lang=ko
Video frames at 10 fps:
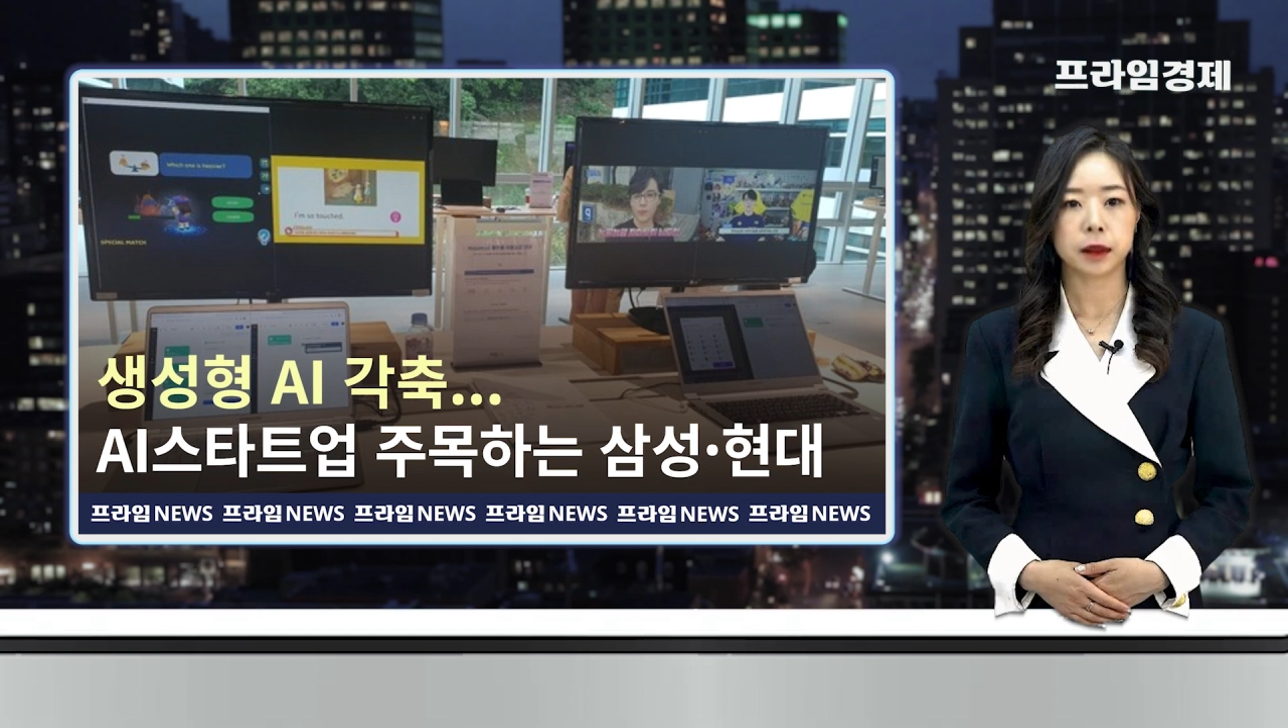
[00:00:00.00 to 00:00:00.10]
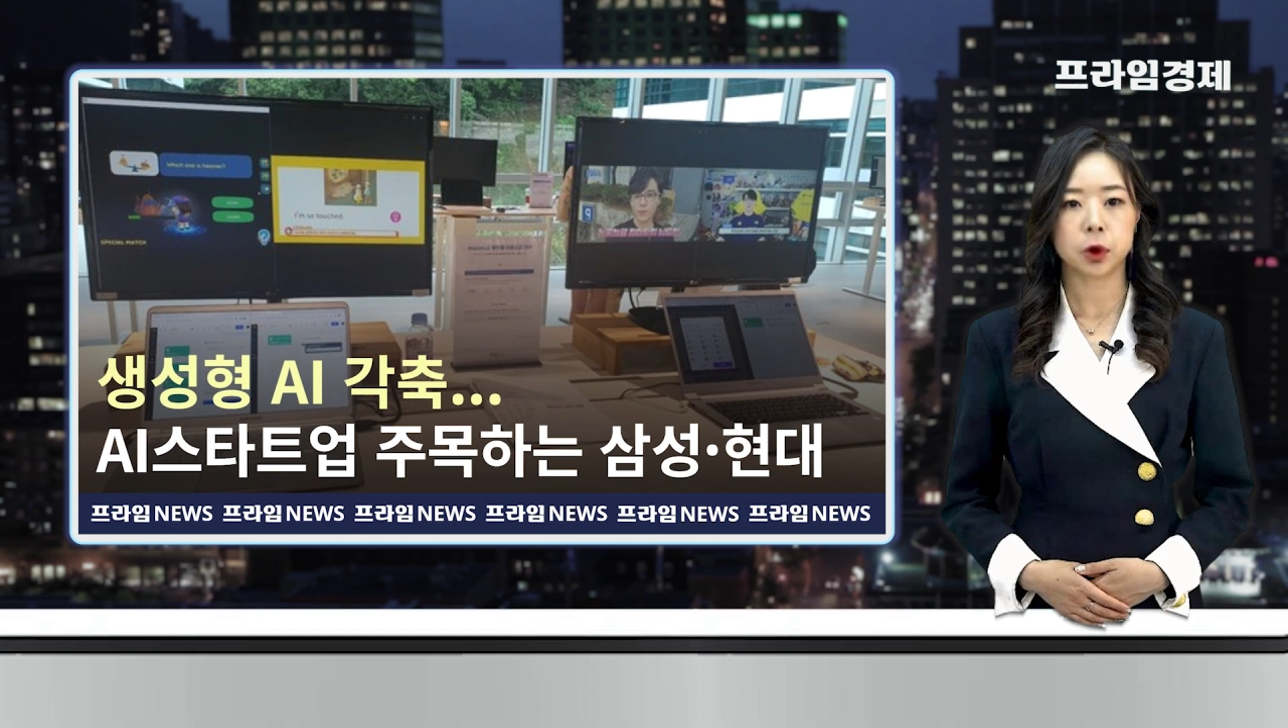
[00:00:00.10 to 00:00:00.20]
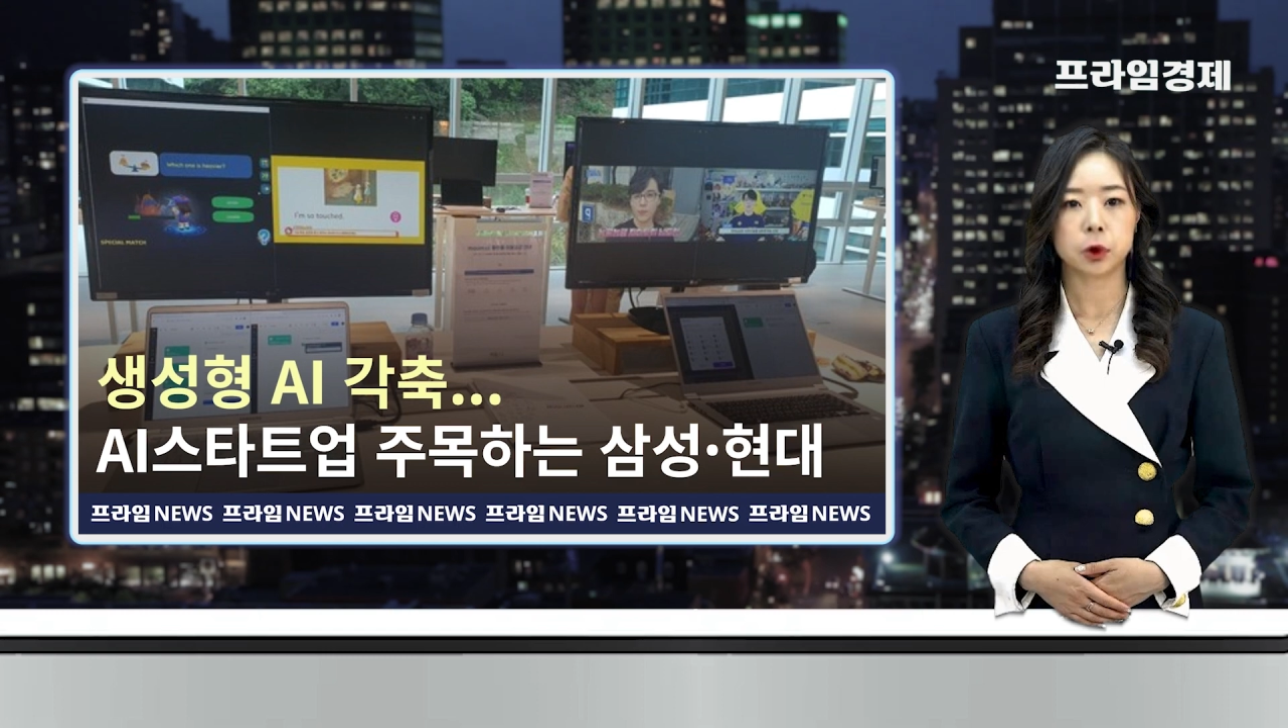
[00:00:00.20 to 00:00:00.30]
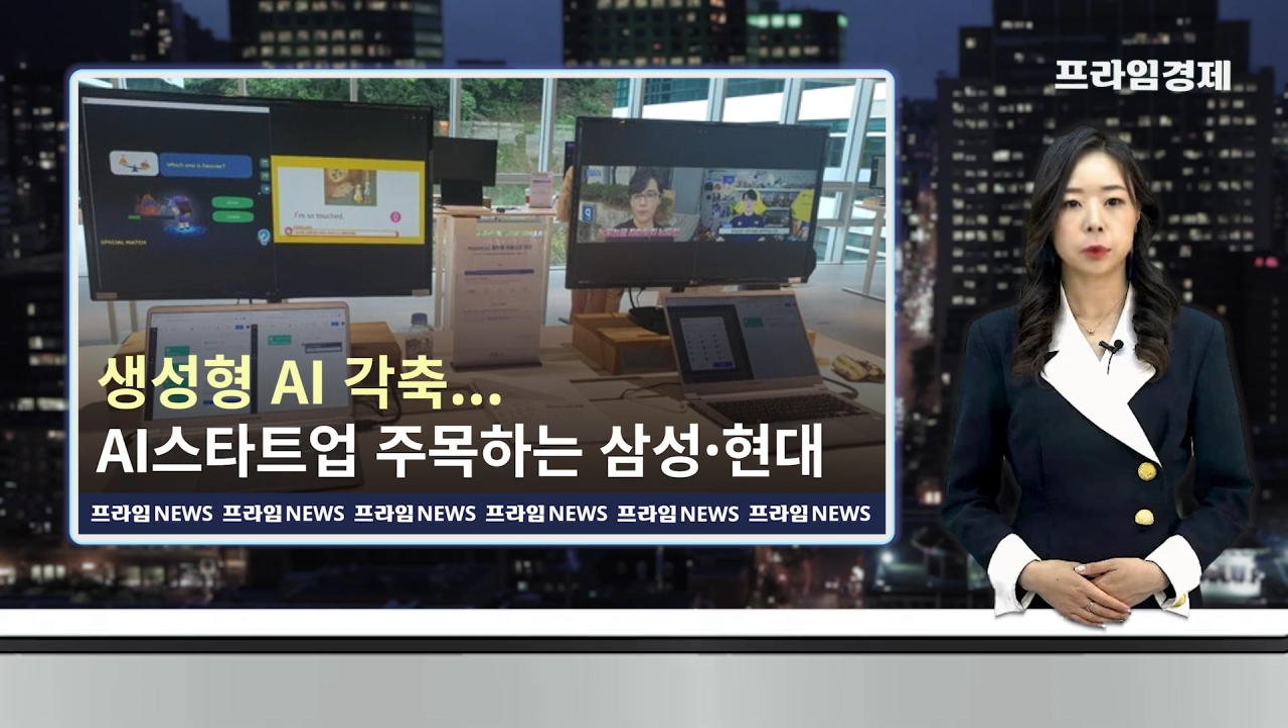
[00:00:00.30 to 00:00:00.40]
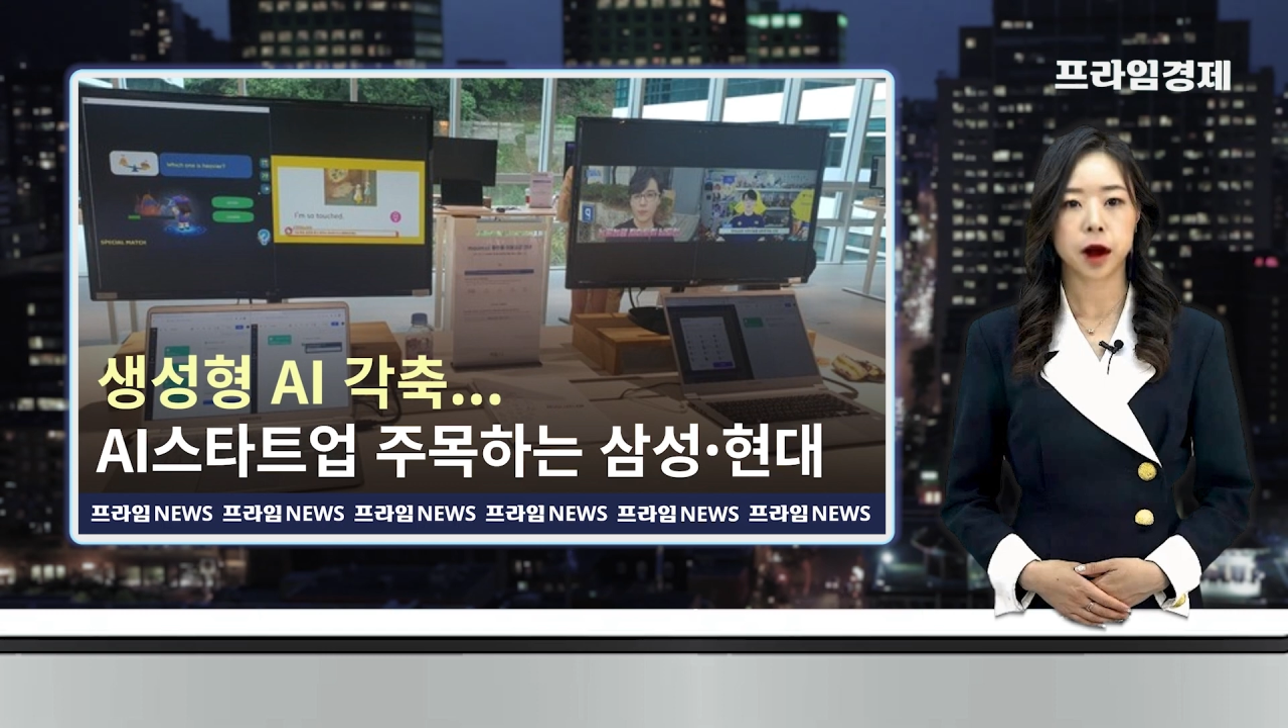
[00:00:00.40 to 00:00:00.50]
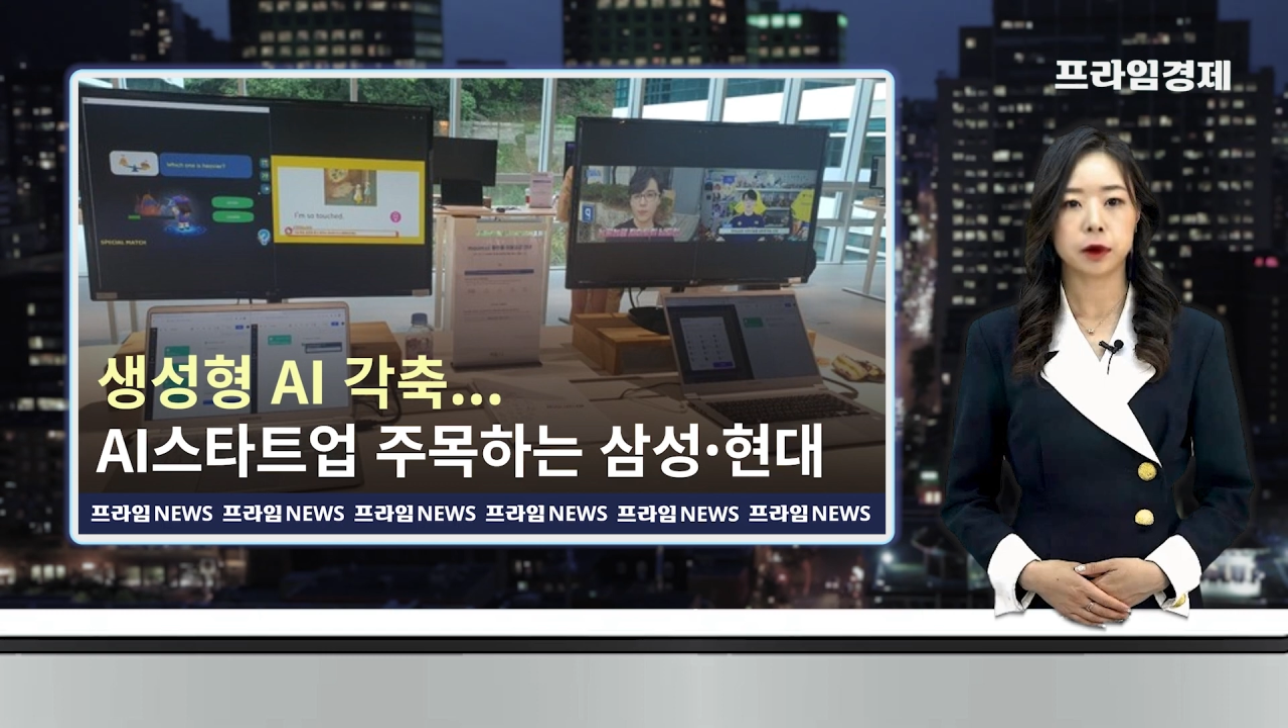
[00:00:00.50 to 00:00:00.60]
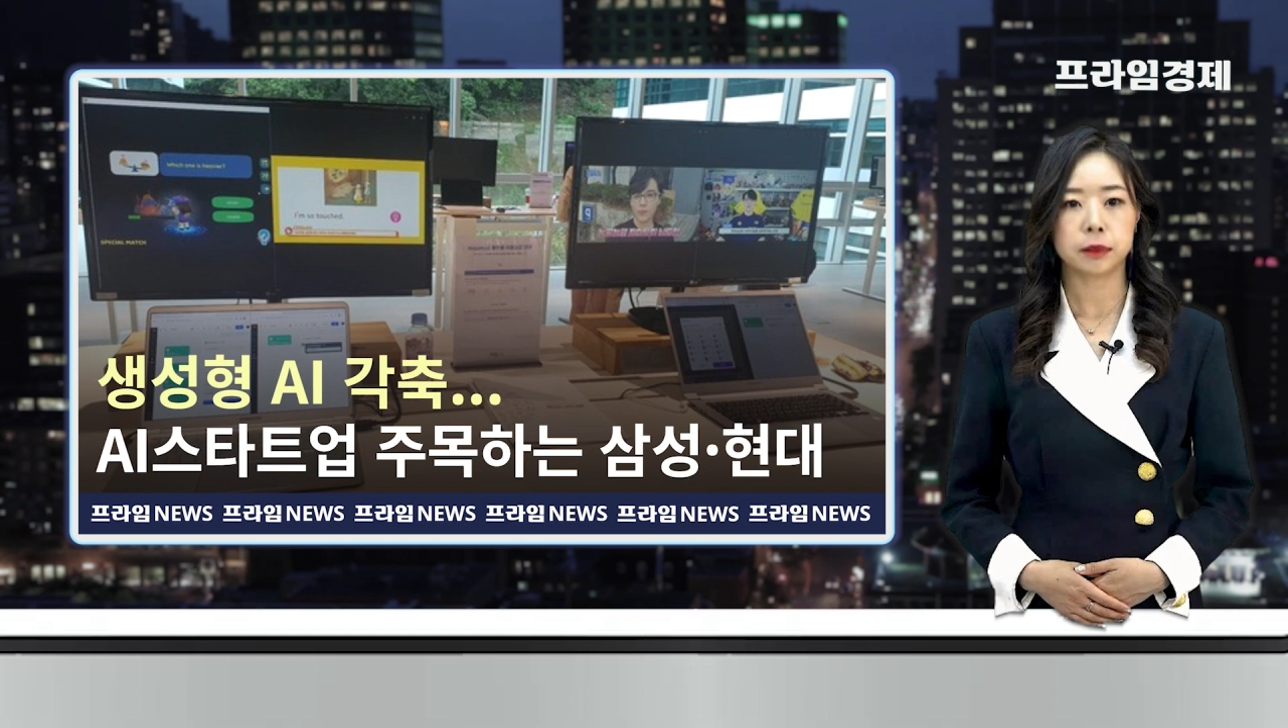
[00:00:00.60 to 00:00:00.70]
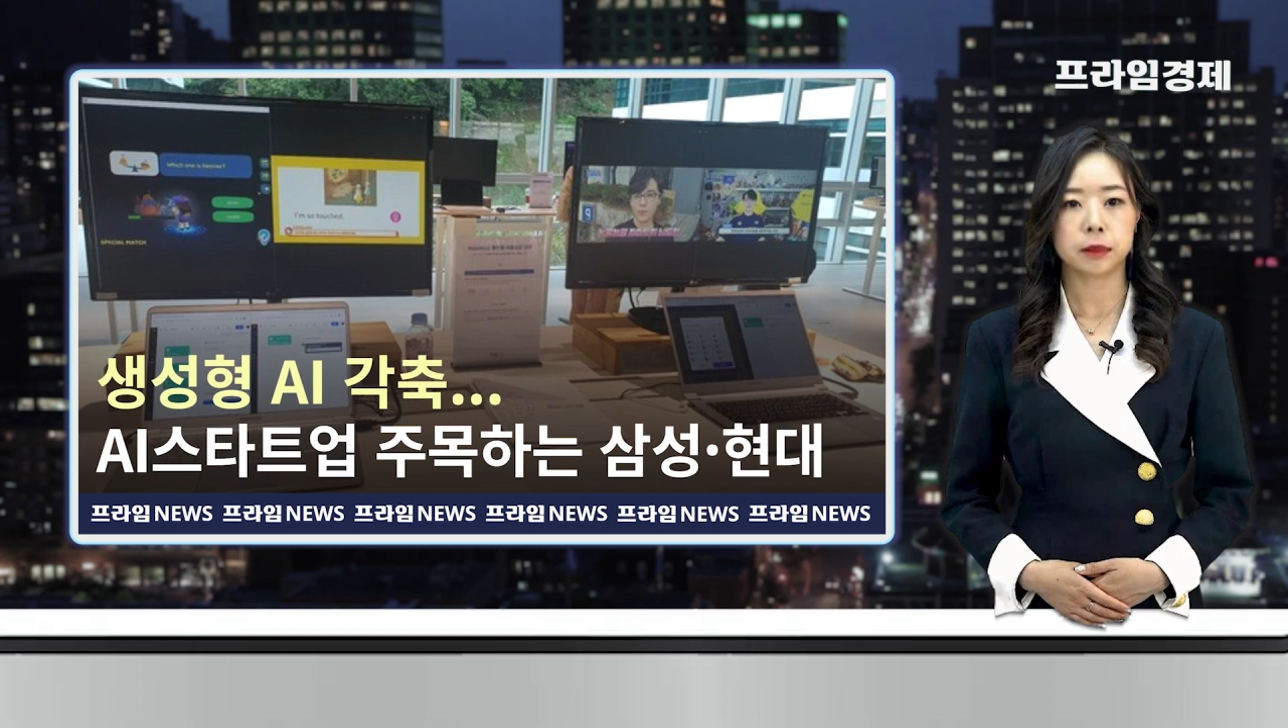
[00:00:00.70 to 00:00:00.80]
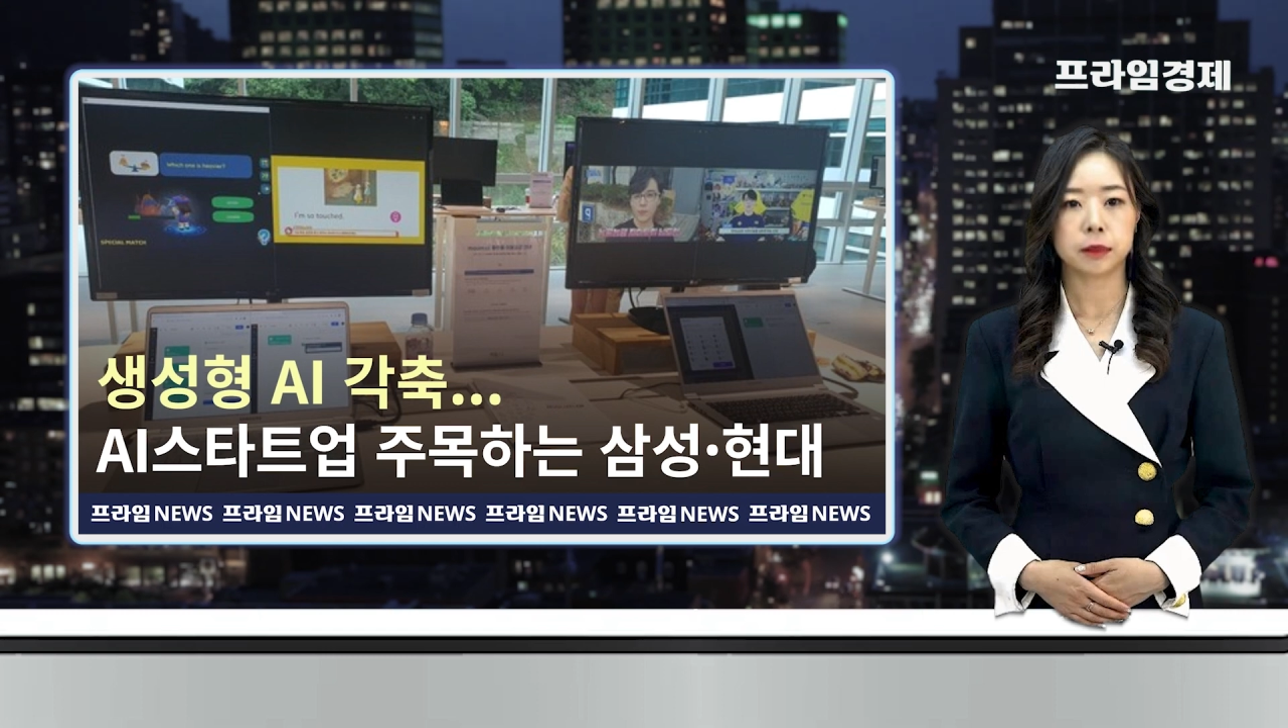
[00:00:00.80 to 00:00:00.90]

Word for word: 내놓으며